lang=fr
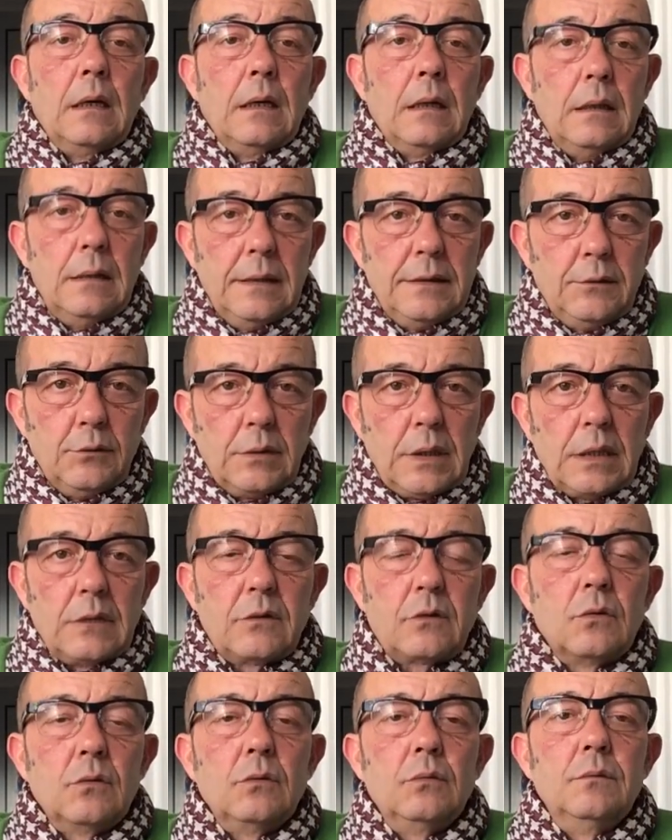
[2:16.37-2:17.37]

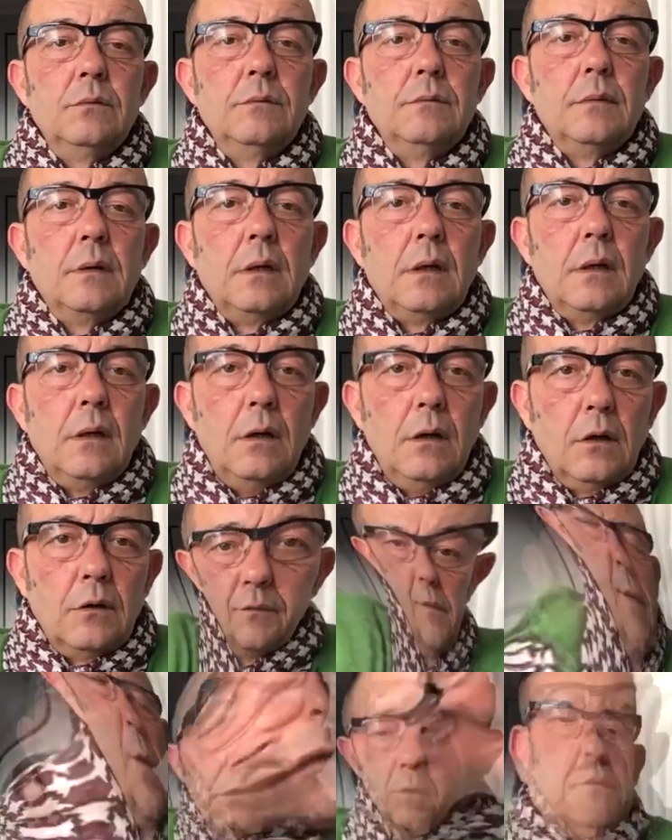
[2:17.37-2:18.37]
L'éducation,
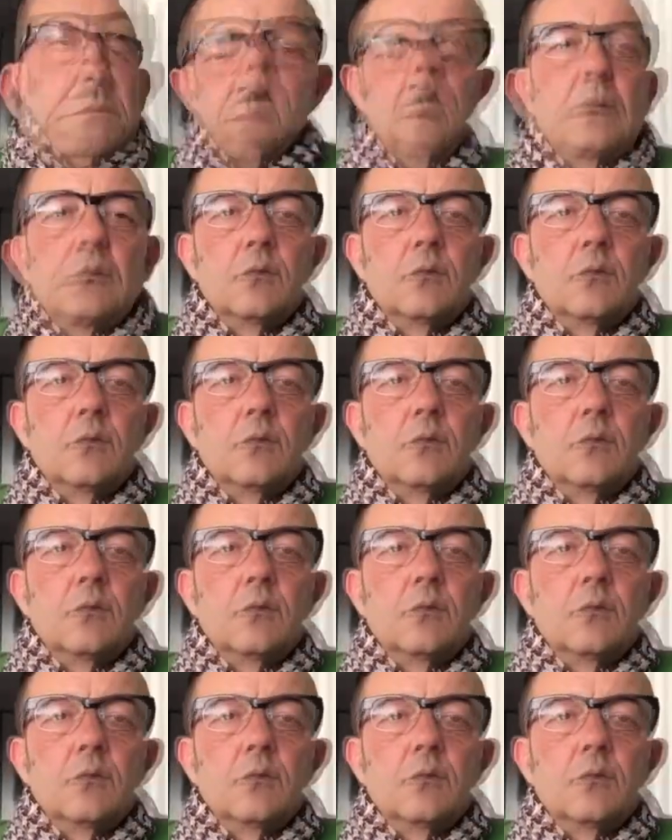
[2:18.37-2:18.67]
l'environnement.